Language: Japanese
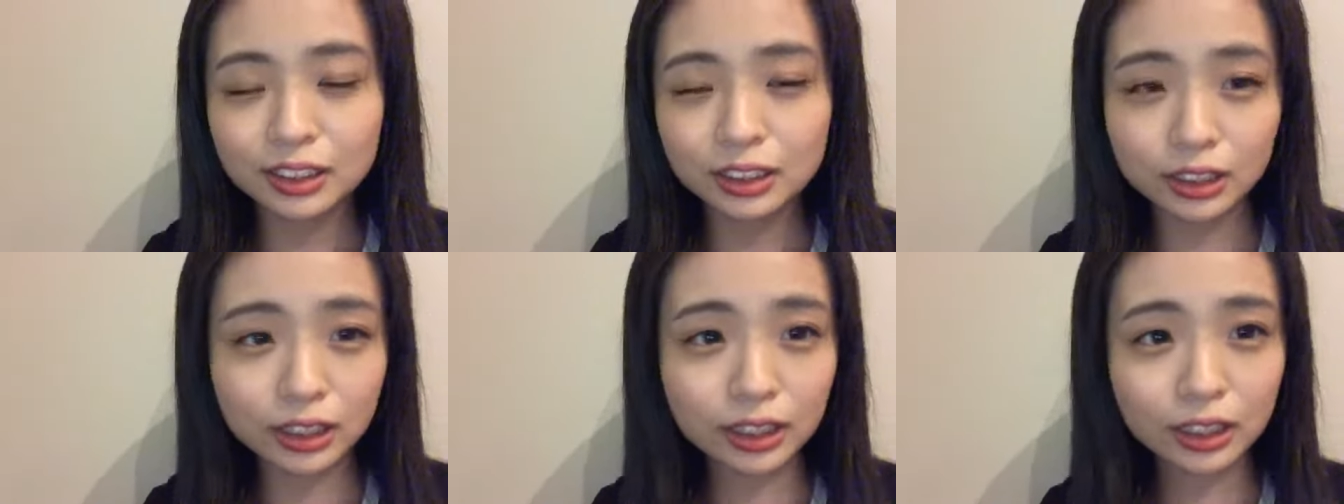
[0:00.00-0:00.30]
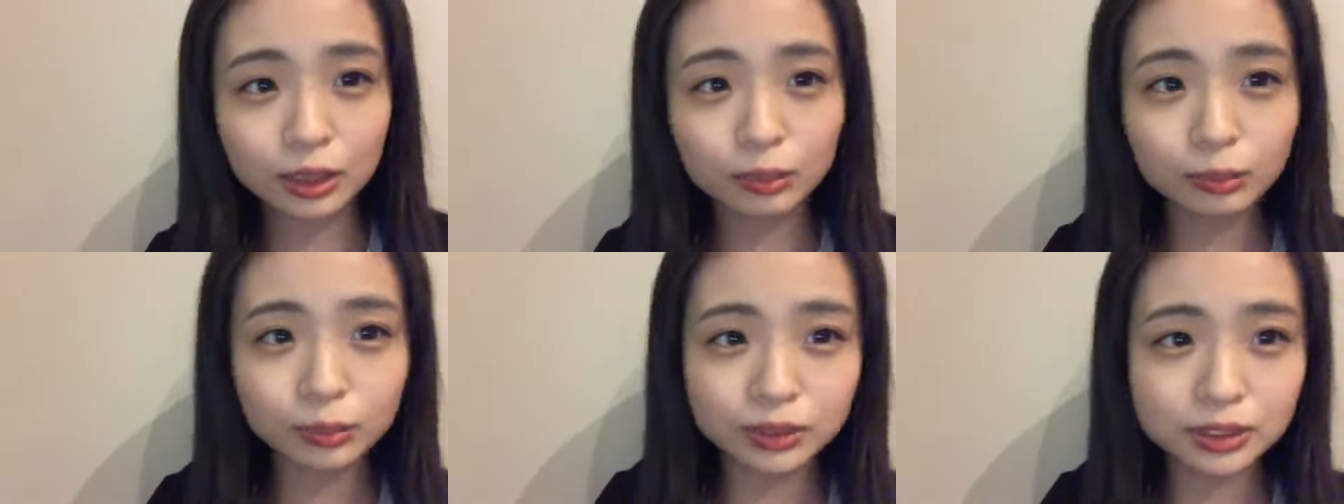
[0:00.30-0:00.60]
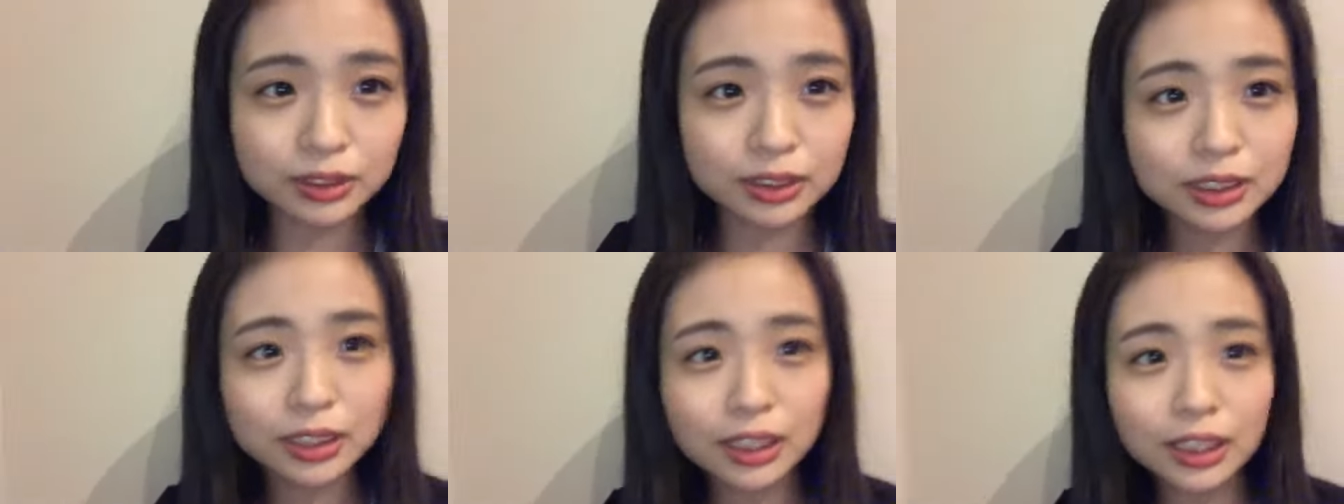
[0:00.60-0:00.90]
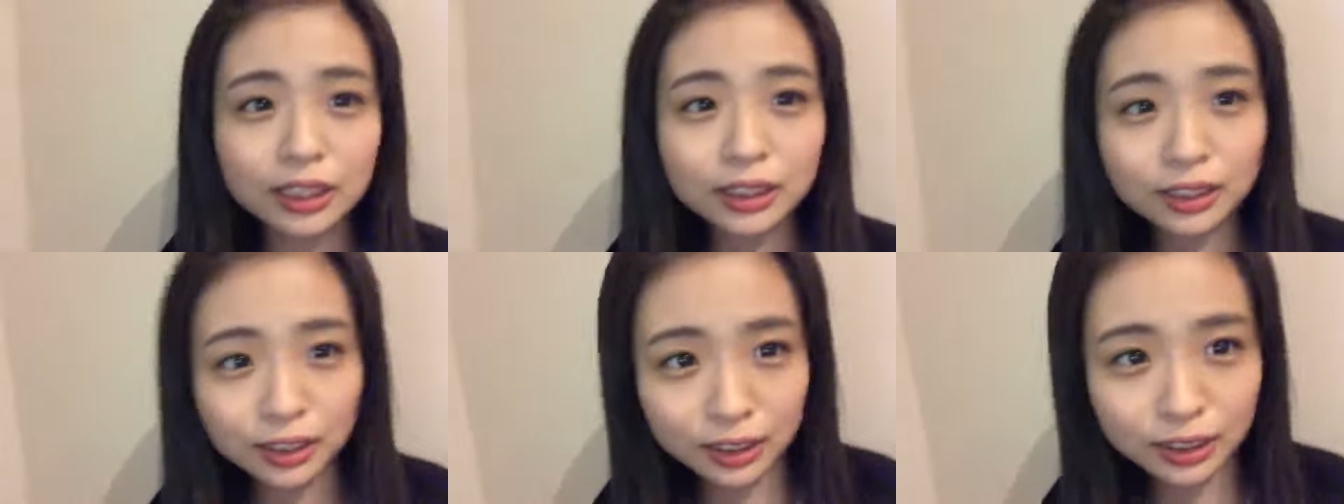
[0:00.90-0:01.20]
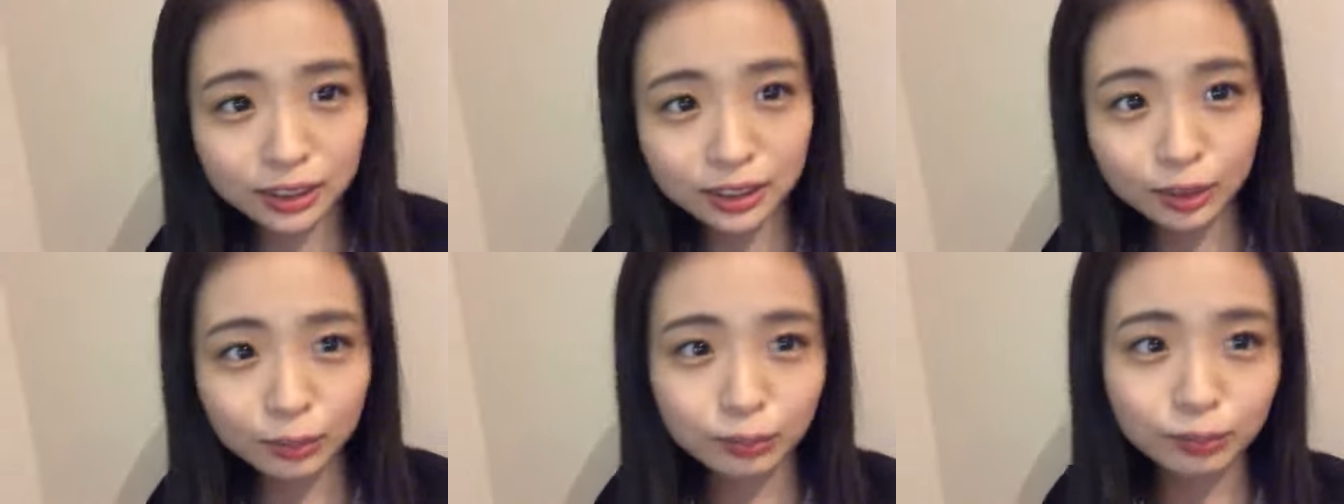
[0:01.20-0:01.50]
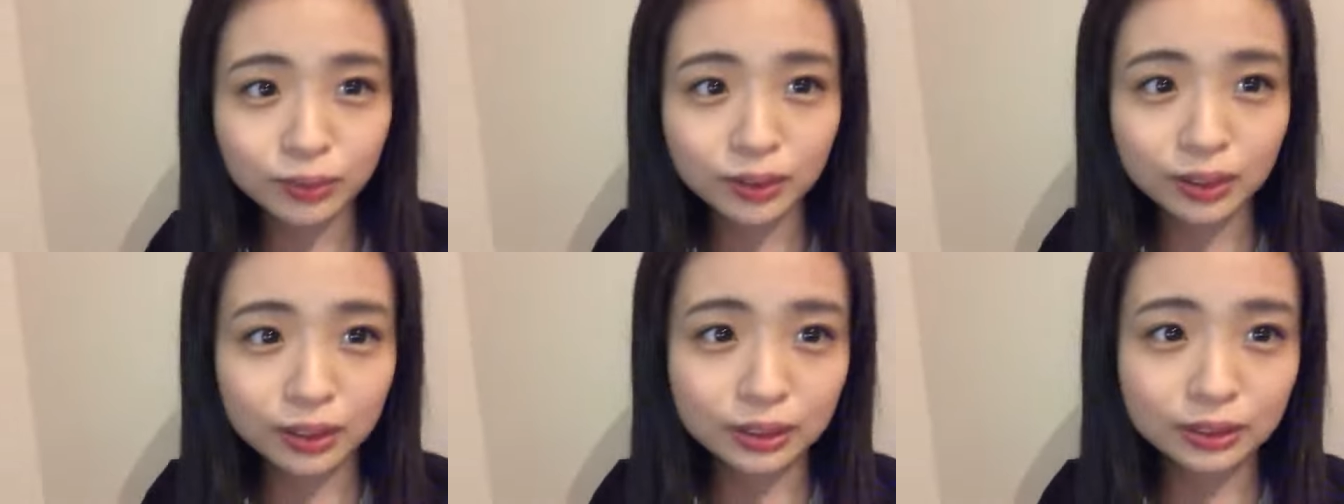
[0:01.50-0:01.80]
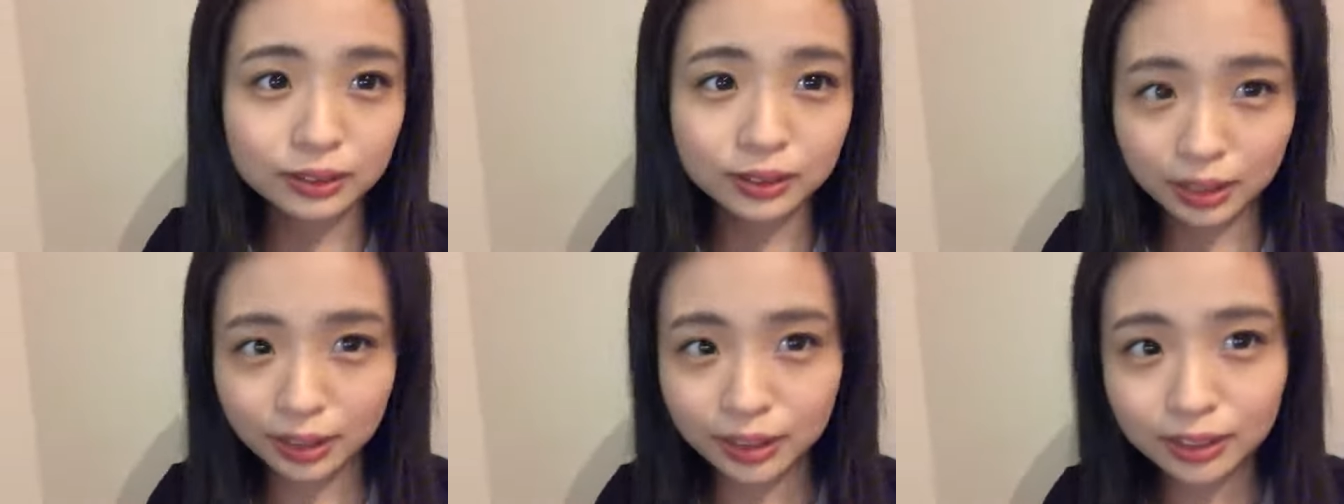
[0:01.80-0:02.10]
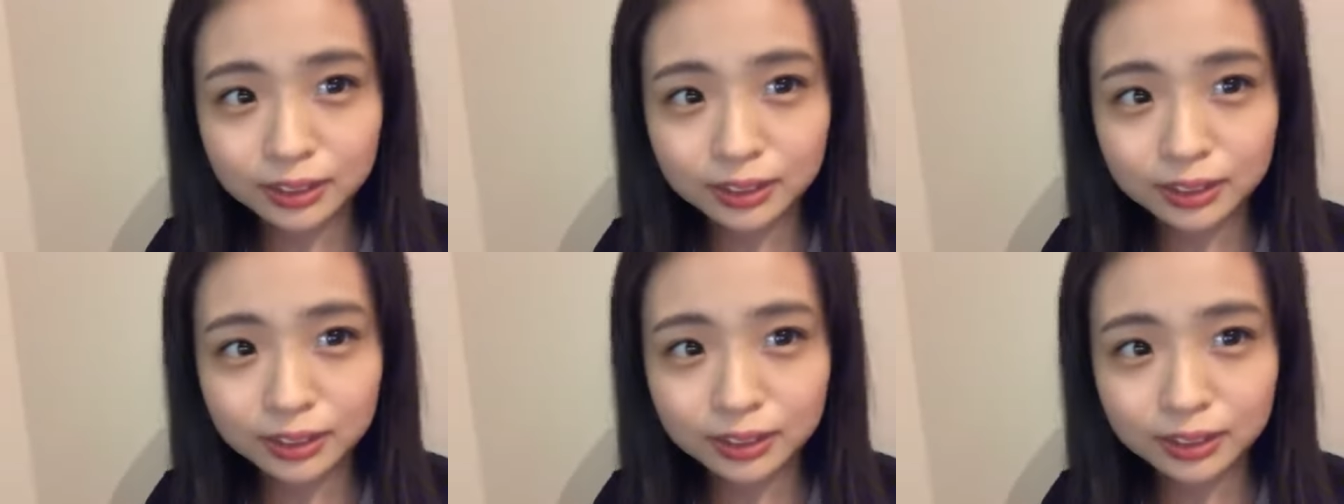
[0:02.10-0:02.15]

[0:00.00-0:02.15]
なんかでも知り合いねやっぱね